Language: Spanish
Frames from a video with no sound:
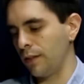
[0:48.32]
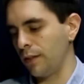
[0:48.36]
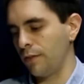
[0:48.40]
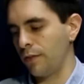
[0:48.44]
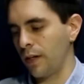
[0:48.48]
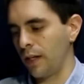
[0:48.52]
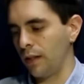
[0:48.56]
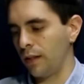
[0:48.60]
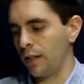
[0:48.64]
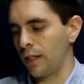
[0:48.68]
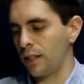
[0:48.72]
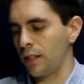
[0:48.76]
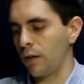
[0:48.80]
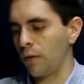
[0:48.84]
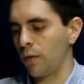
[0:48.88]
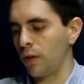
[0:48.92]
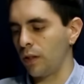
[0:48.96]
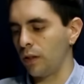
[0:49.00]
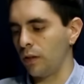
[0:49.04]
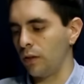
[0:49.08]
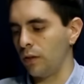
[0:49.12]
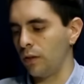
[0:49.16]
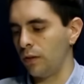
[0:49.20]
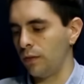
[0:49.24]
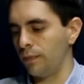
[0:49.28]
las diferencias en
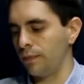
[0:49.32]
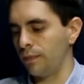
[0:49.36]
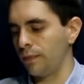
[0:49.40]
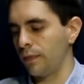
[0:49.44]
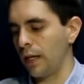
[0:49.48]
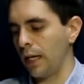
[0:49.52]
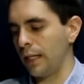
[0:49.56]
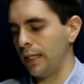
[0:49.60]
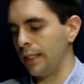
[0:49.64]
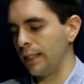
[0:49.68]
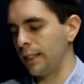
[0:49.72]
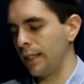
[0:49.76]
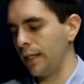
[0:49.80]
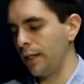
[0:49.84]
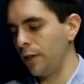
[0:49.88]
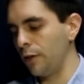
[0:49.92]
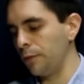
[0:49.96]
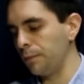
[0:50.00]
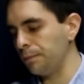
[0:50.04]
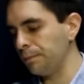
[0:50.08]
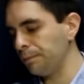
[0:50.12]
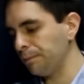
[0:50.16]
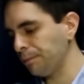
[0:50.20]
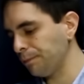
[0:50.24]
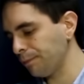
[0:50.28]
cuanto al
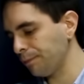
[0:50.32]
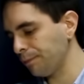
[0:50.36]
diseño.